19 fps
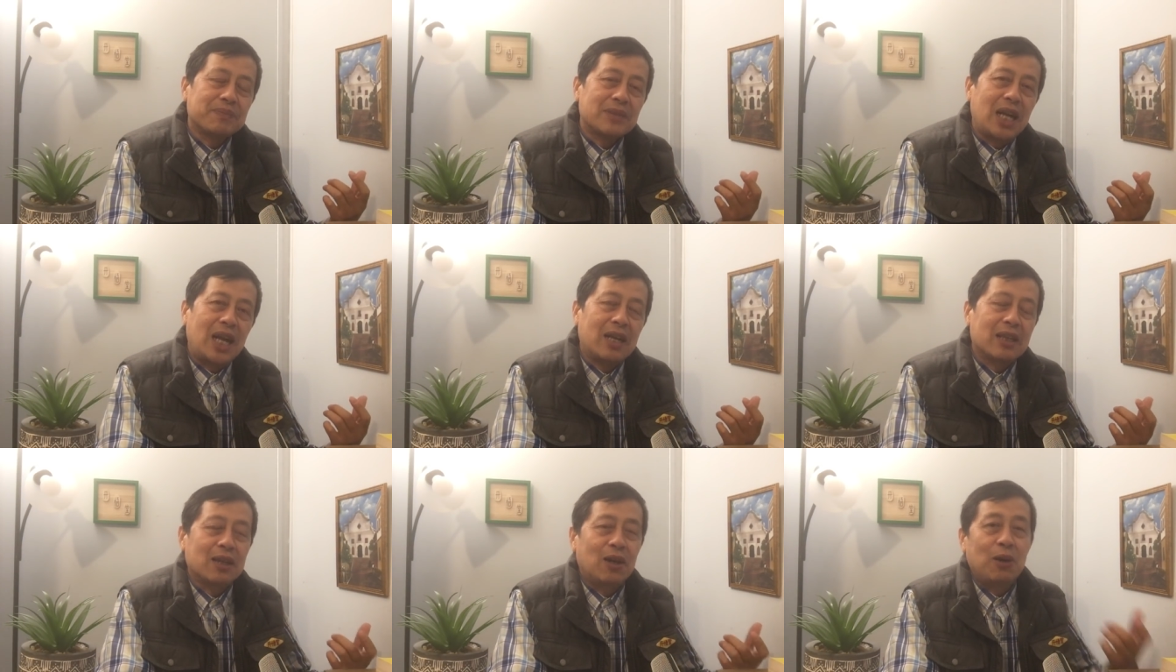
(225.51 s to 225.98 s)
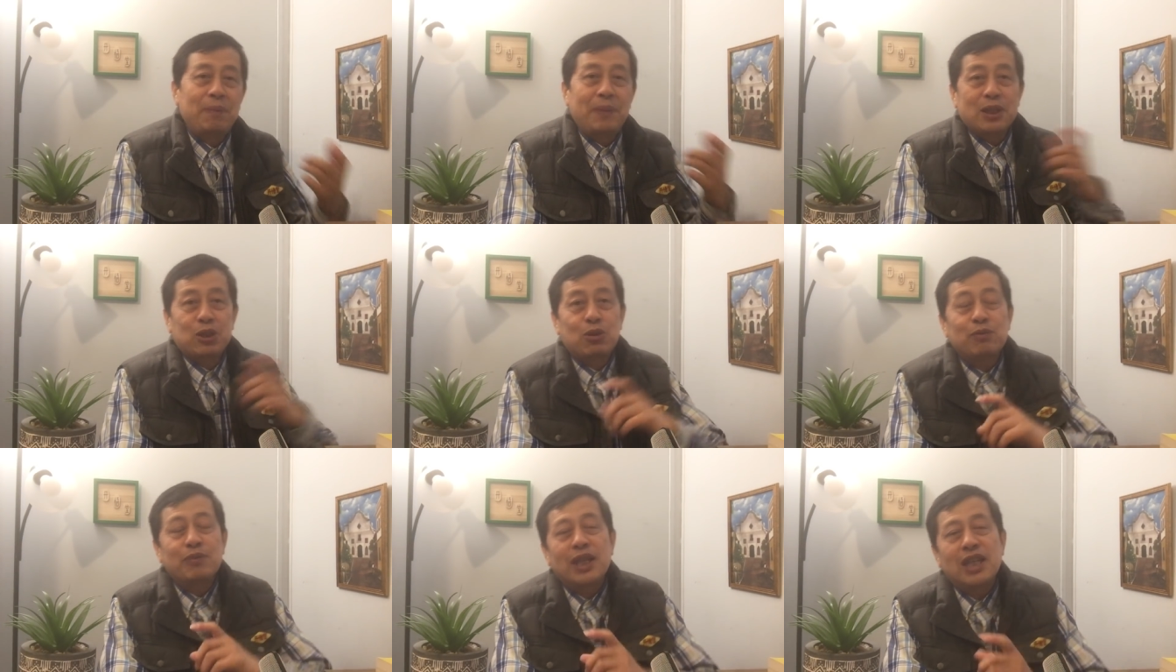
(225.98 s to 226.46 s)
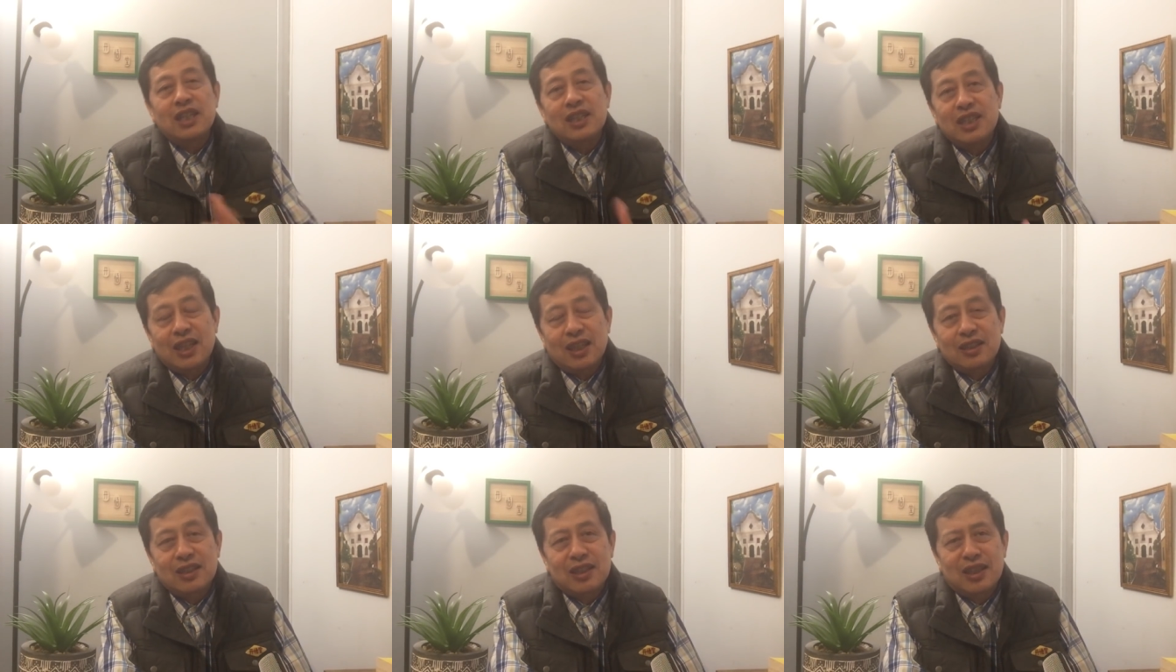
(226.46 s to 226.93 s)
然后被宋美龄
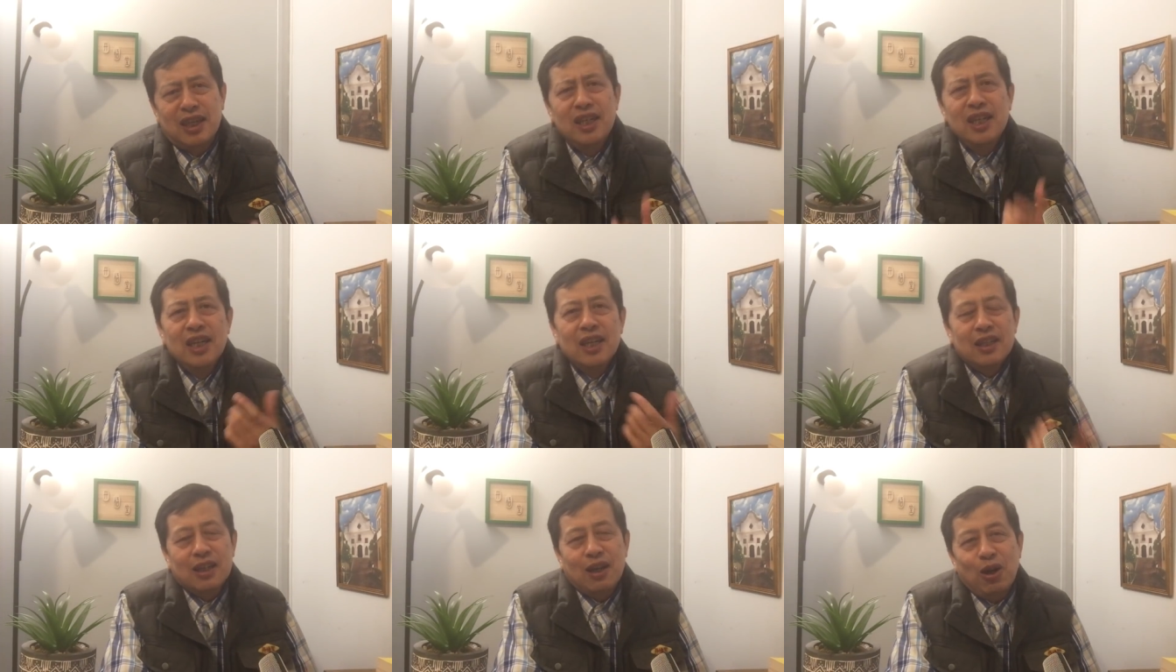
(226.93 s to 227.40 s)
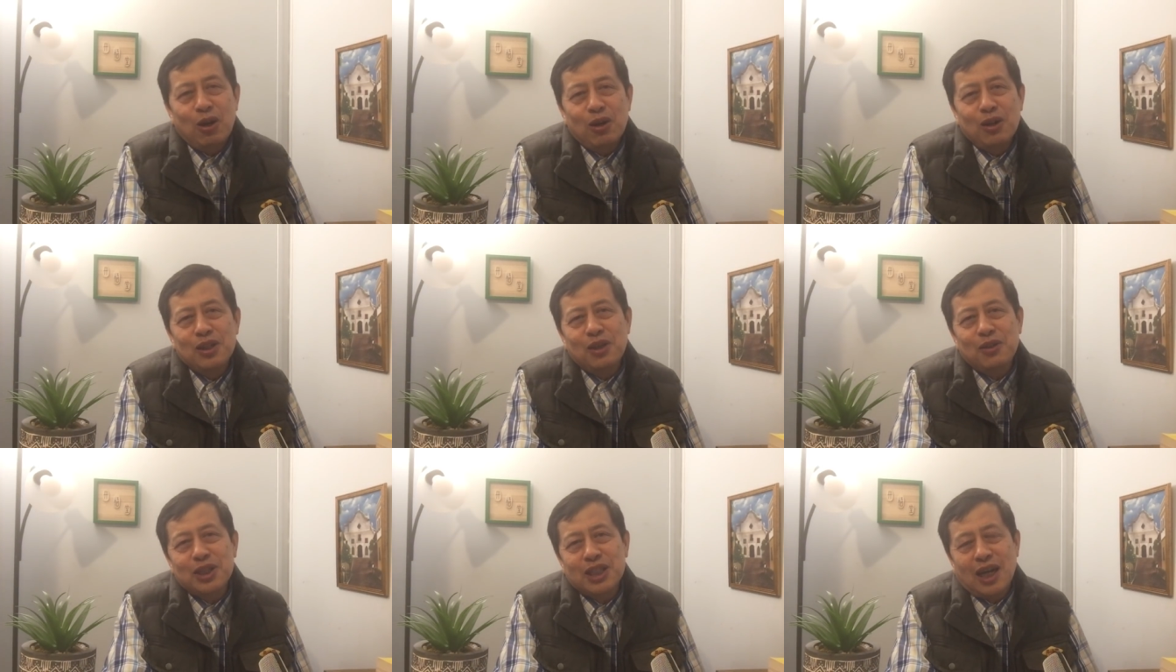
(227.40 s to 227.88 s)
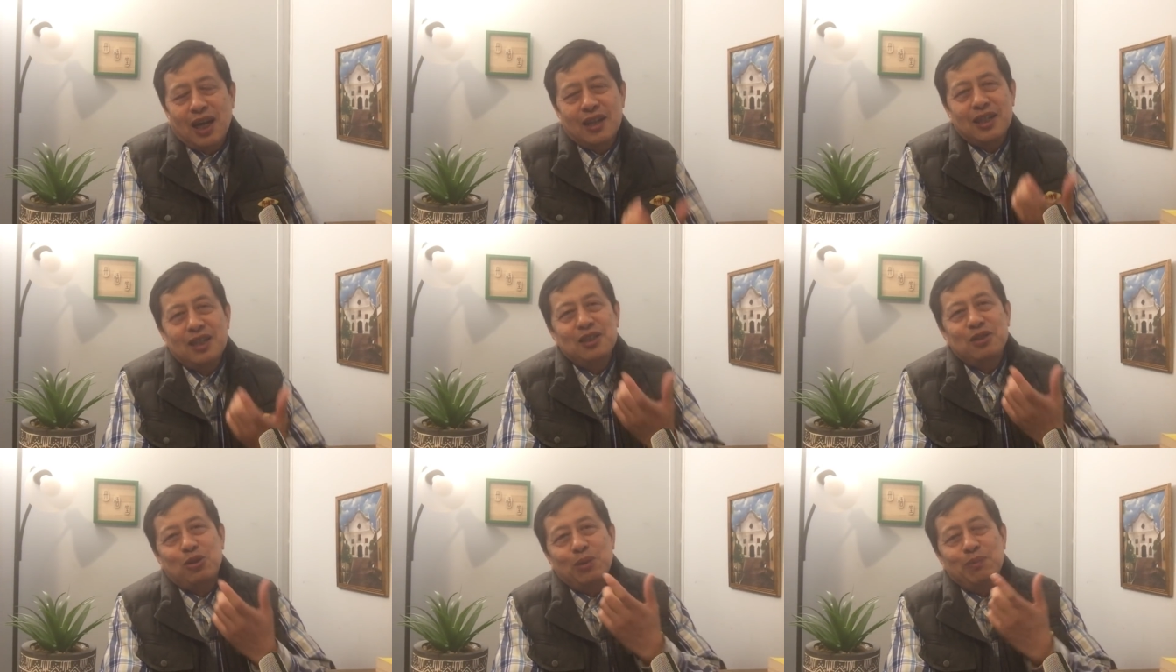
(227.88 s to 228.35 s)
钳制了，然后又想
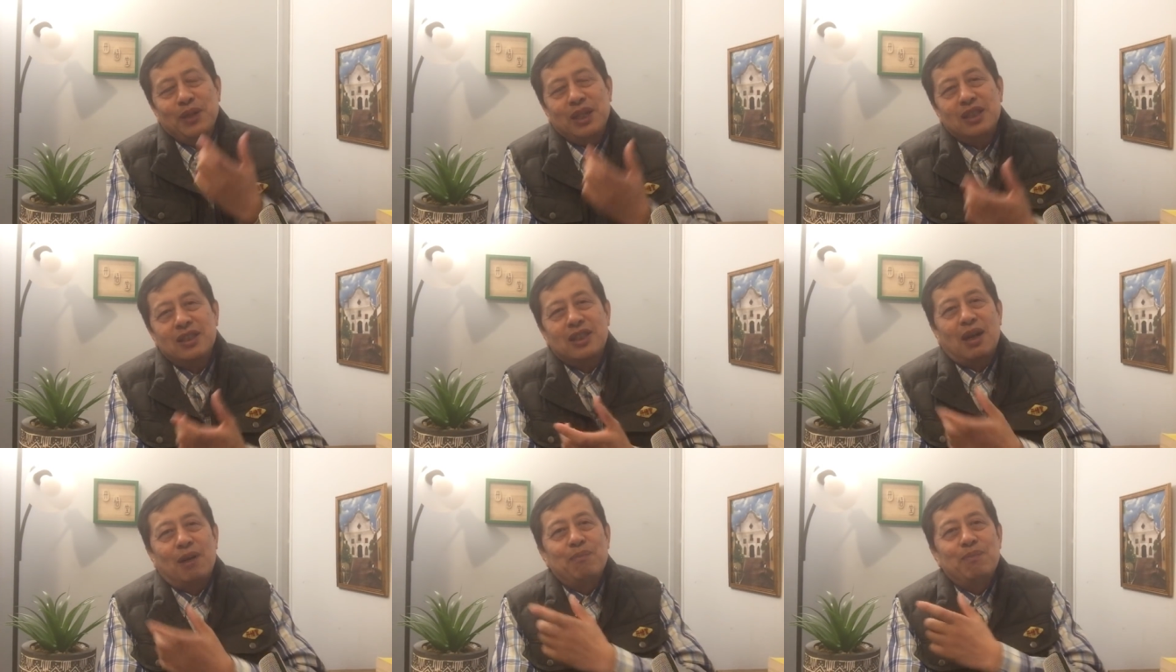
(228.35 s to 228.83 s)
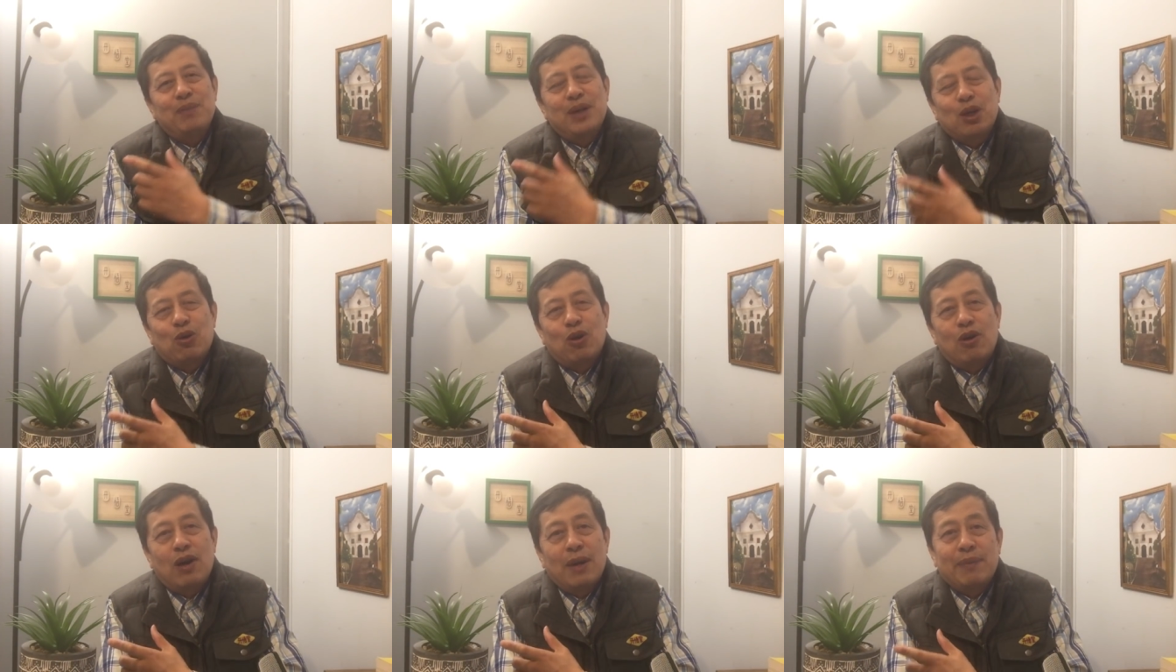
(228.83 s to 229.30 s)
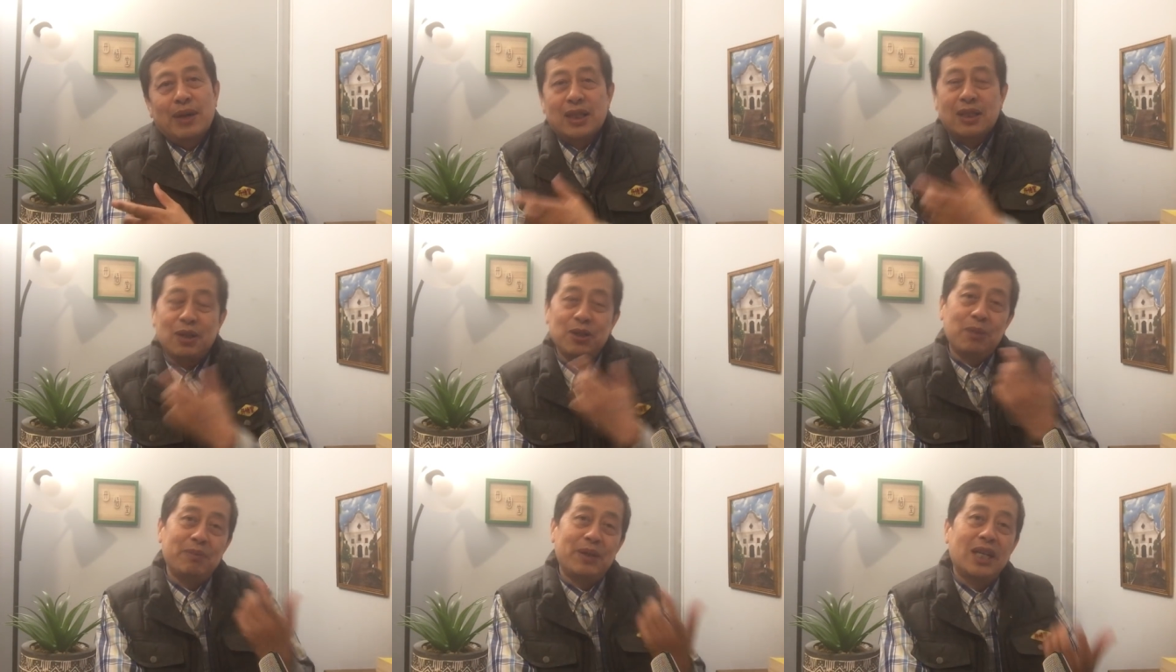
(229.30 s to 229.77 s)
跟宋美龄想美国化嘛，
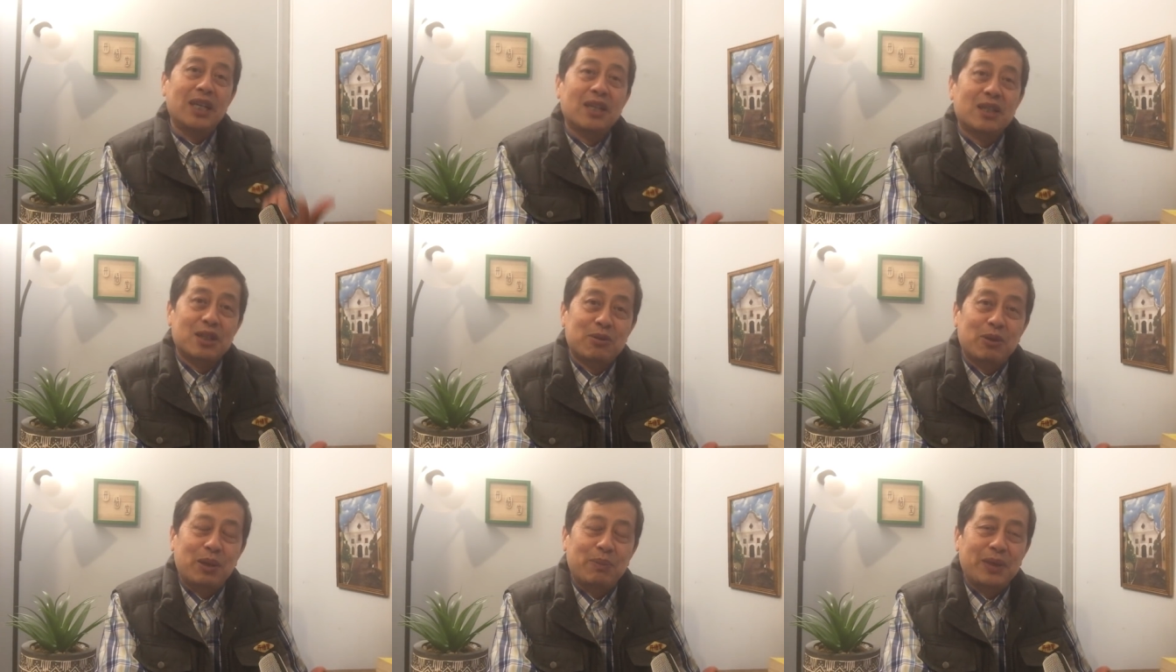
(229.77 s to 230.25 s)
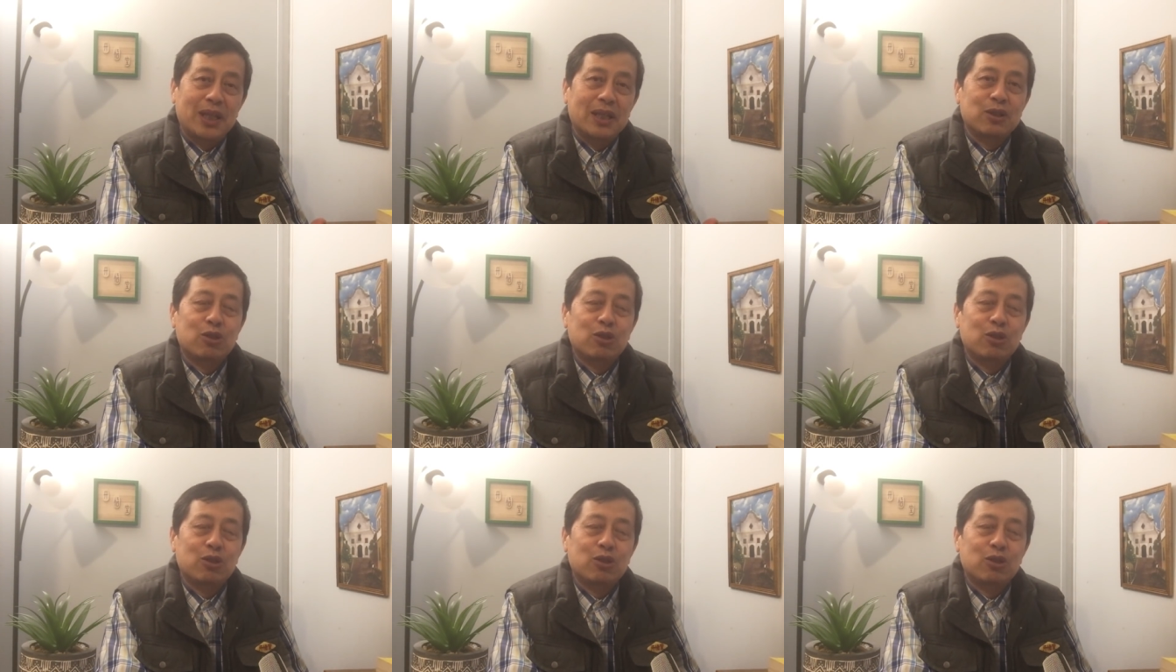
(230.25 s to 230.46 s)
他又没那个水平，